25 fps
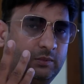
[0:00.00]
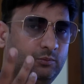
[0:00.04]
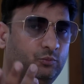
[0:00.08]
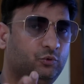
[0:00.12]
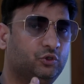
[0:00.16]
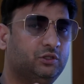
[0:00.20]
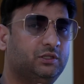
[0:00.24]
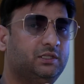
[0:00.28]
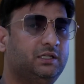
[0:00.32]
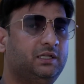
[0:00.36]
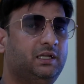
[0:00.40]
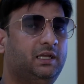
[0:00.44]

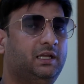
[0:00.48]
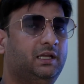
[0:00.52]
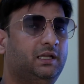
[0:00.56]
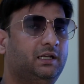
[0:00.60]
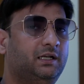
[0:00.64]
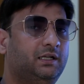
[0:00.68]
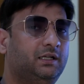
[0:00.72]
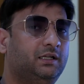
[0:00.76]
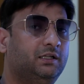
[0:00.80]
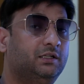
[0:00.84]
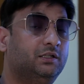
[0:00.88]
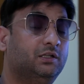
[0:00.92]
बुद्धि है
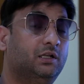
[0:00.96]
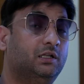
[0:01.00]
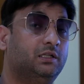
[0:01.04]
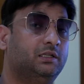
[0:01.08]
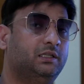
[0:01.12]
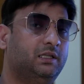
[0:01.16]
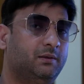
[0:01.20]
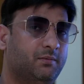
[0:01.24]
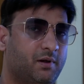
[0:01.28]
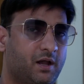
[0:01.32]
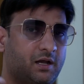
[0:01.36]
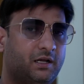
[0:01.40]
नहीं
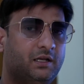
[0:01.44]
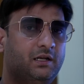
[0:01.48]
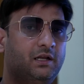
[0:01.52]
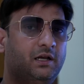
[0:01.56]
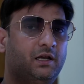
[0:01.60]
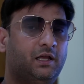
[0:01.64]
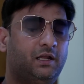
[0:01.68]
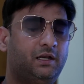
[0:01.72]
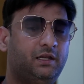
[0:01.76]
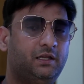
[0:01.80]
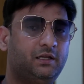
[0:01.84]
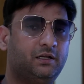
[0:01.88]
दिमाग
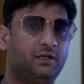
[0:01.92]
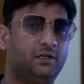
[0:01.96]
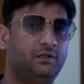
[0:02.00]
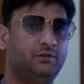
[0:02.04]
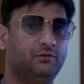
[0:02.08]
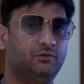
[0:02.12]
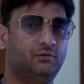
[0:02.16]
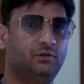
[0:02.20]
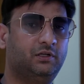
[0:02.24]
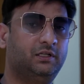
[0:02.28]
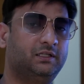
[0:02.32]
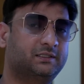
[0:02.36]
लगा रहे हैं कहीं
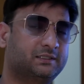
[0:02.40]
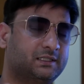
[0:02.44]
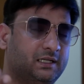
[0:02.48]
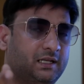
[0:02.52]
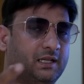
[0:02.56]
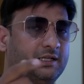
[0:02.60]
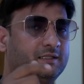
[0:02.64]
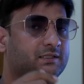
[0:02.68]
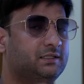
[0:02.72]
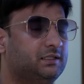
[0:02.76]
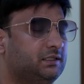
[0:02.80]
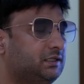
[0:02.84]
और
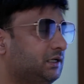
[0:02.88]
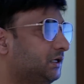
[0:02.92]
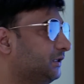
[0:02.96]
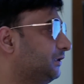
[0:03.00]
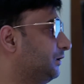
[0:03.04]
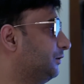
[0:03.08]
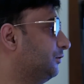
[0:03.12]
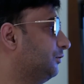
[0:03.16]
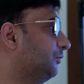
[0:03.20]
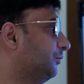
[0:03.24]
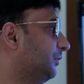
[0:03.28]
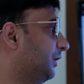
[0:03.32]
इसलिए ऐसे
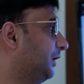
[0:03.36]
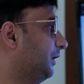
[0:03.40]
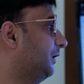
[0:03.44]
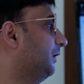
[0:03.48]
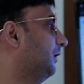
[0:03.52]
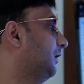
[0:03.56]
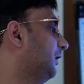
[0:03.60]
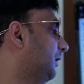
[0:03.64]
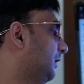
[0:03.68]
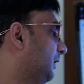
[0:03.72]
जाते हैं तुम्हारे